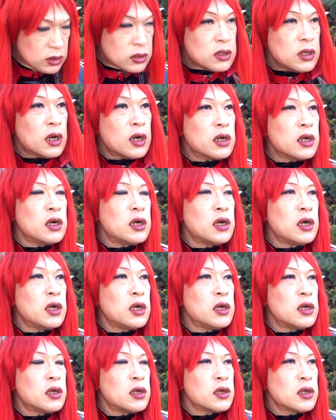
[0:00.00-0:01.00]
だか
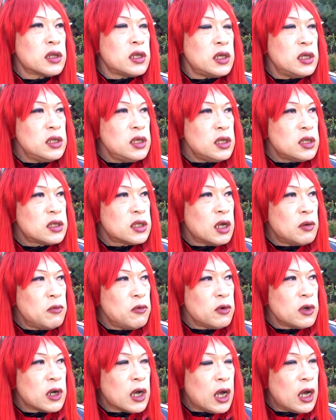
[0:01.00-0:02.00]
ら気に入った
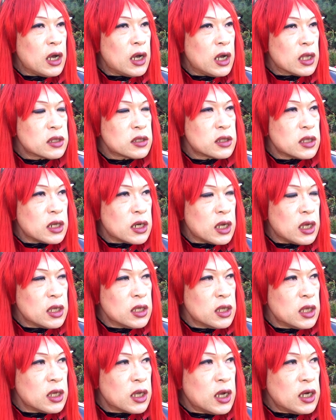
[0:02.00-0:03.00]
もんがあったら
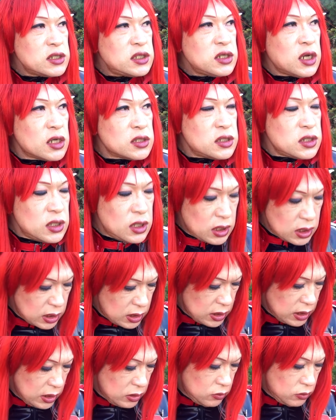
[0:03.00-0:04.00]
ガシガシ
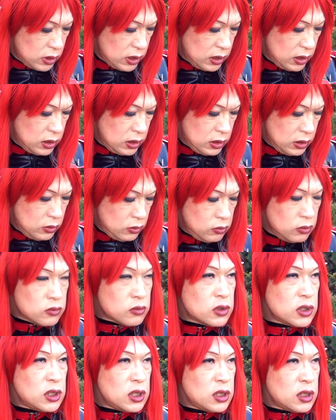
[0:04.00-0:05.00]
着ないとね本
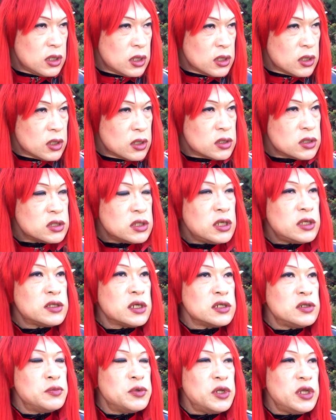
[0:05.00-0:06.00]
当に
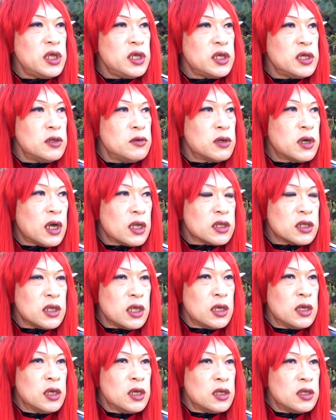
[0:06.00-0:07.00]
久しぶりに着るかっ
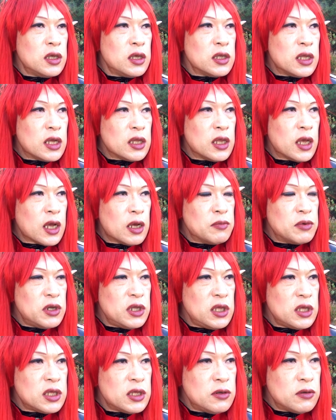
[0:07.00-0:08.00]
て、ね、何年かぶ
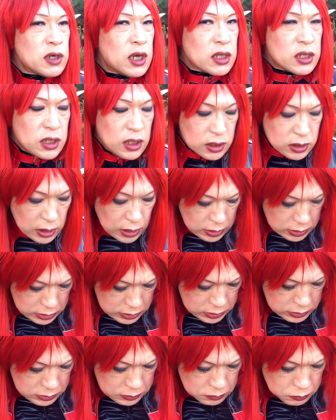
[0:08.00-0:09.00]
りに着るかって言ったら
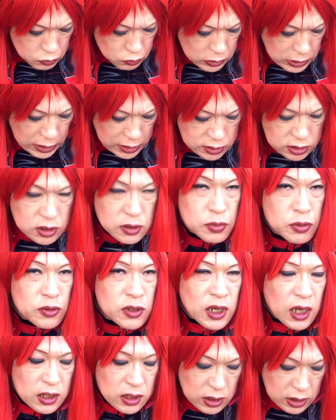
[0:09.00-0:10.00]
ねもう加水
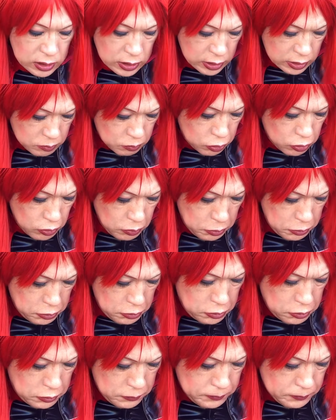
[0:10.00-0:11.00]
分解でね
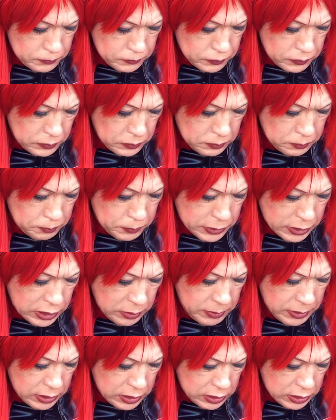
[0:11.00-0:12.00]
ボロボロの
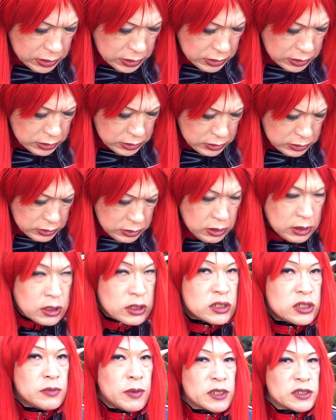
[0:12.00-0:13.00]
ベタベタだったり
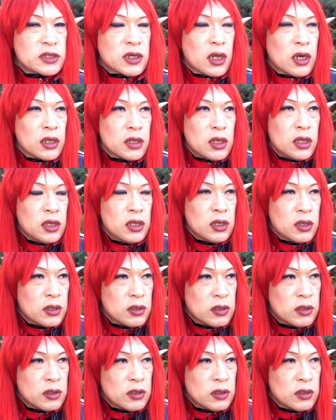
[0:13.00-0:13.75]
しますからね